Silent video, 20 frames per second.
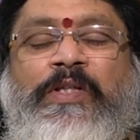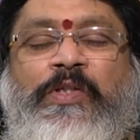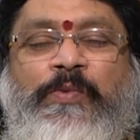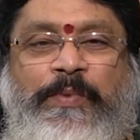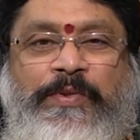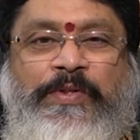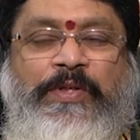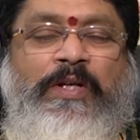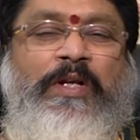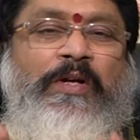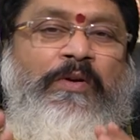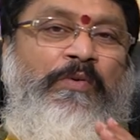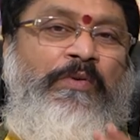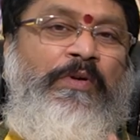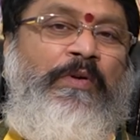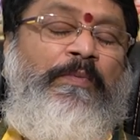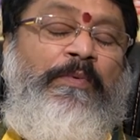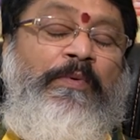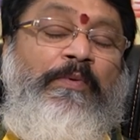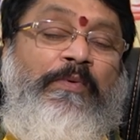స్పెషల్ అక్కడ
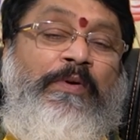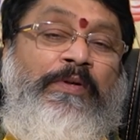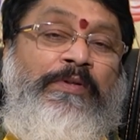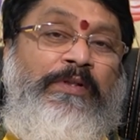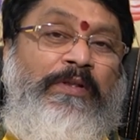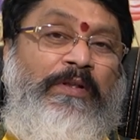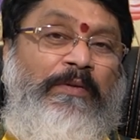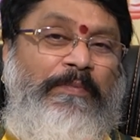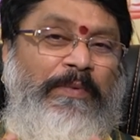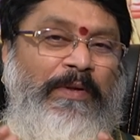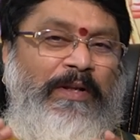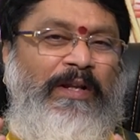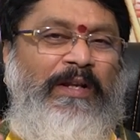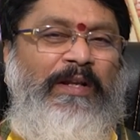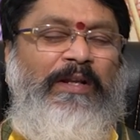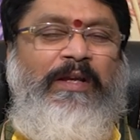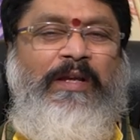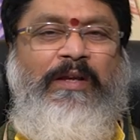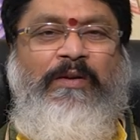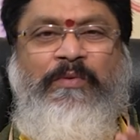ఉన్నప్పుడు అంచేత
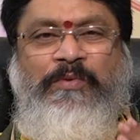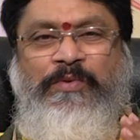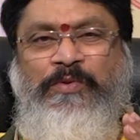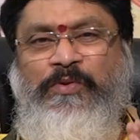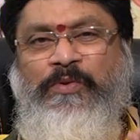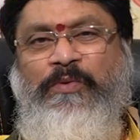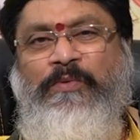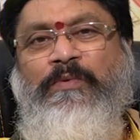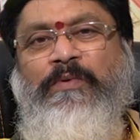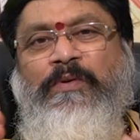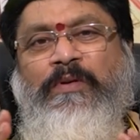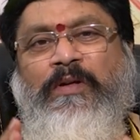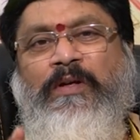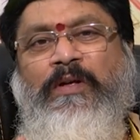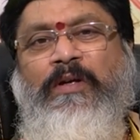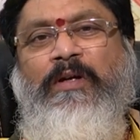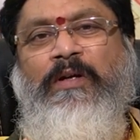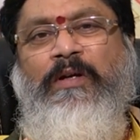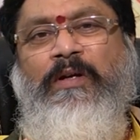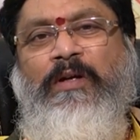పిల్లలకి కొంచెం
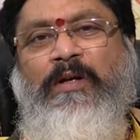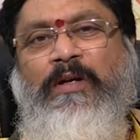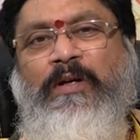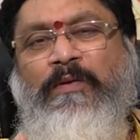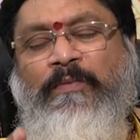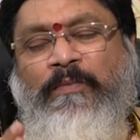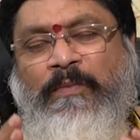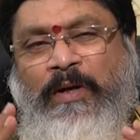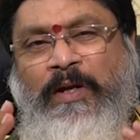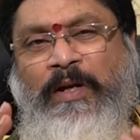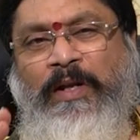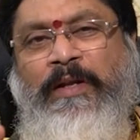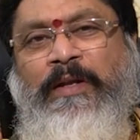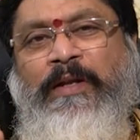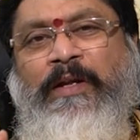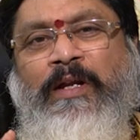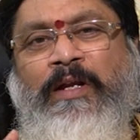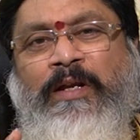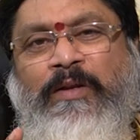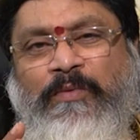వాళ్ళ
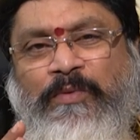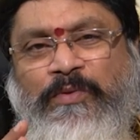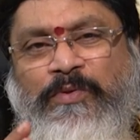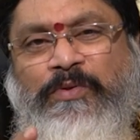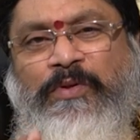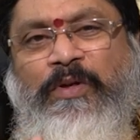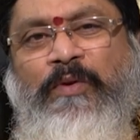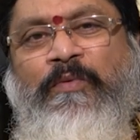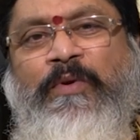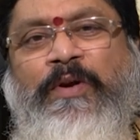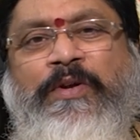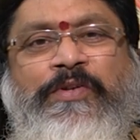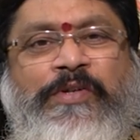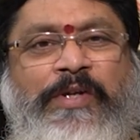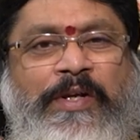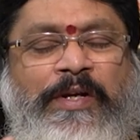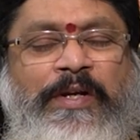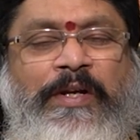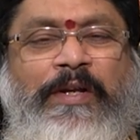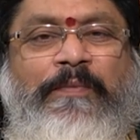నిర్ణయాన్ని కొంచెం అవాయిడ్
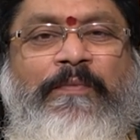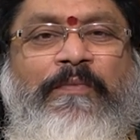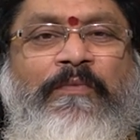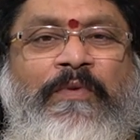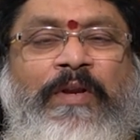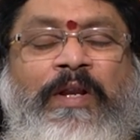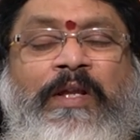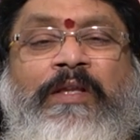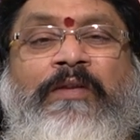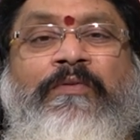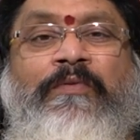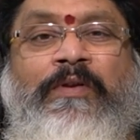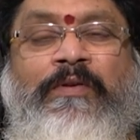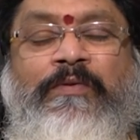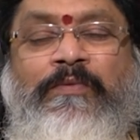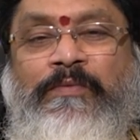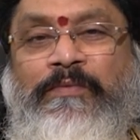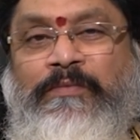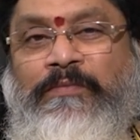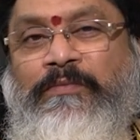చేయండి వీలైనంత
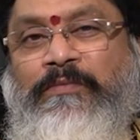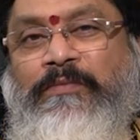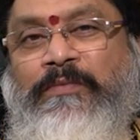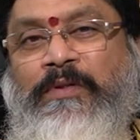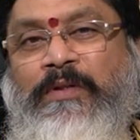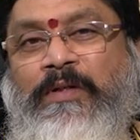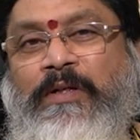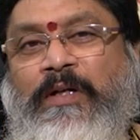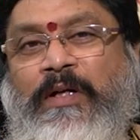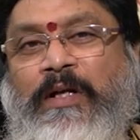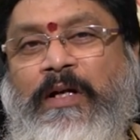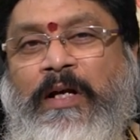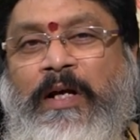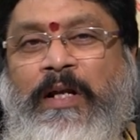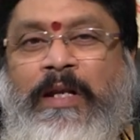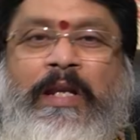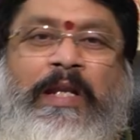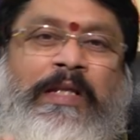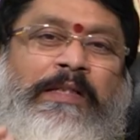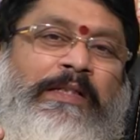వరకు
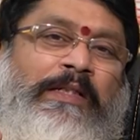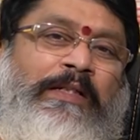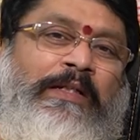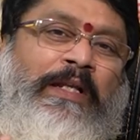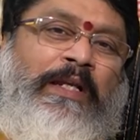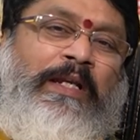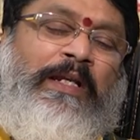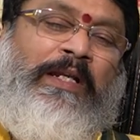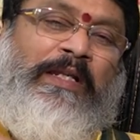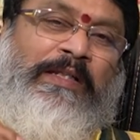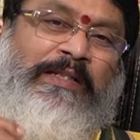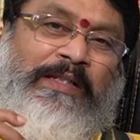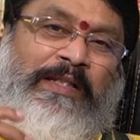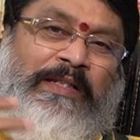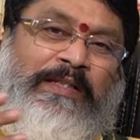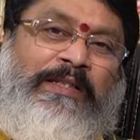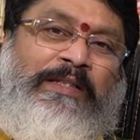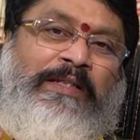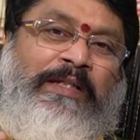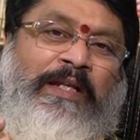అన్లెస్ అంటే ఇట్ ఈస్
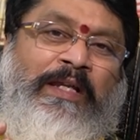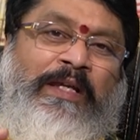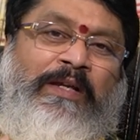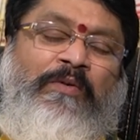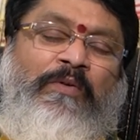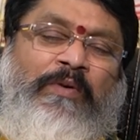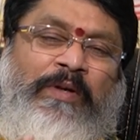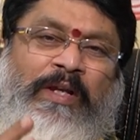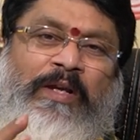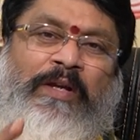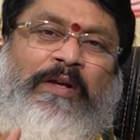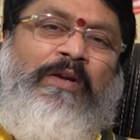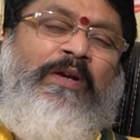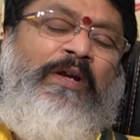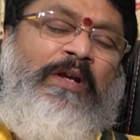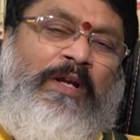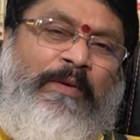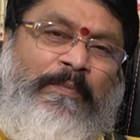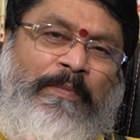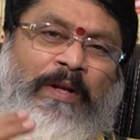నెససరీ ఓకే
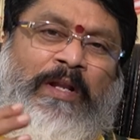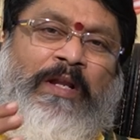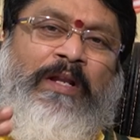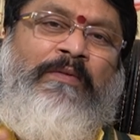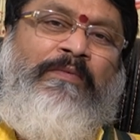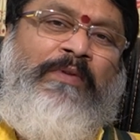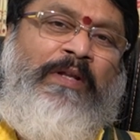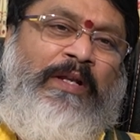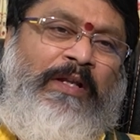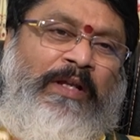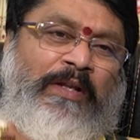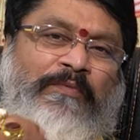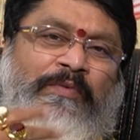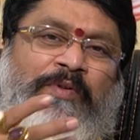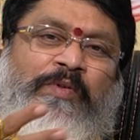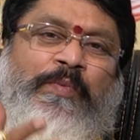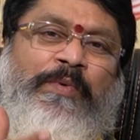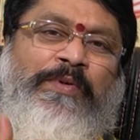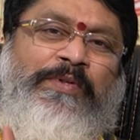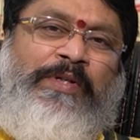ఫలానా దానికి
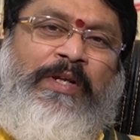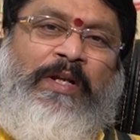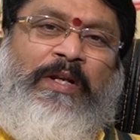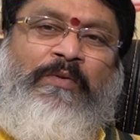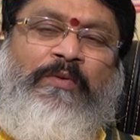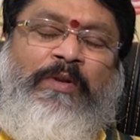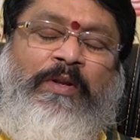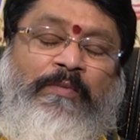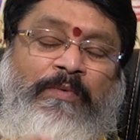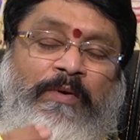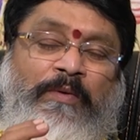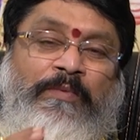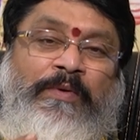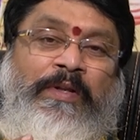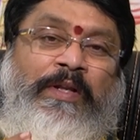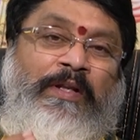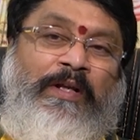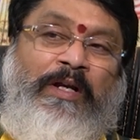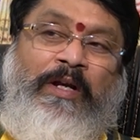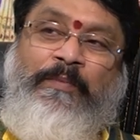ఇన్వెస్ట్మెంట్ చేయాలి ఒరే బాబు
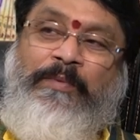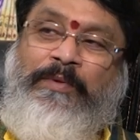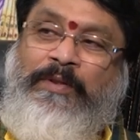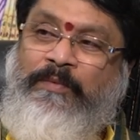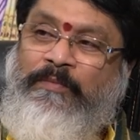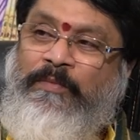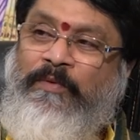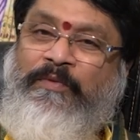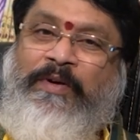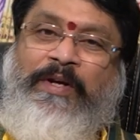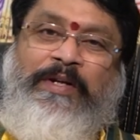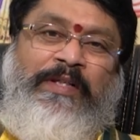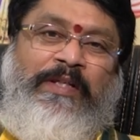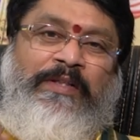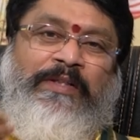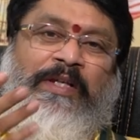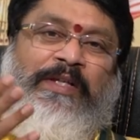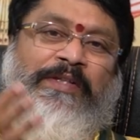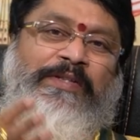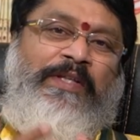నేను కాకపోతే మా ఫ్రెండ్
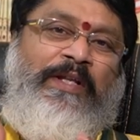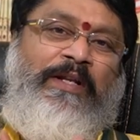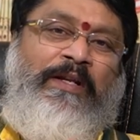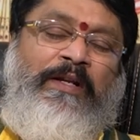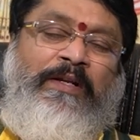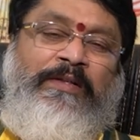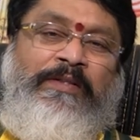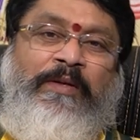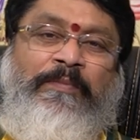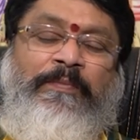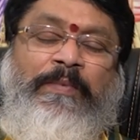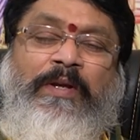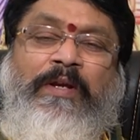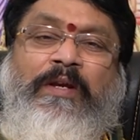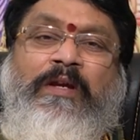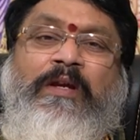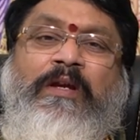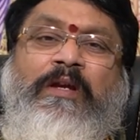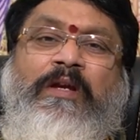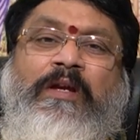దగ్గర చేయిస్తాను అని చెప్పి
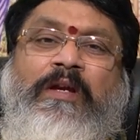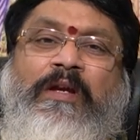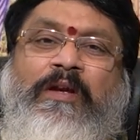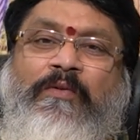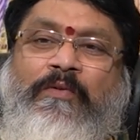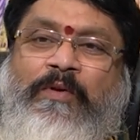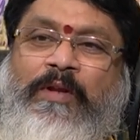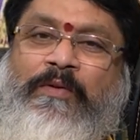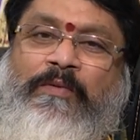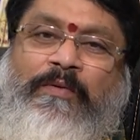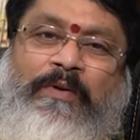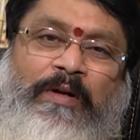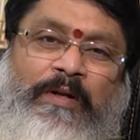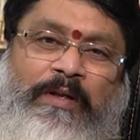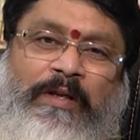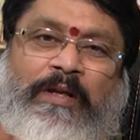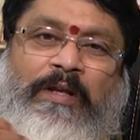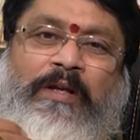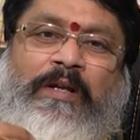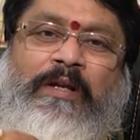ఒరే వాడికి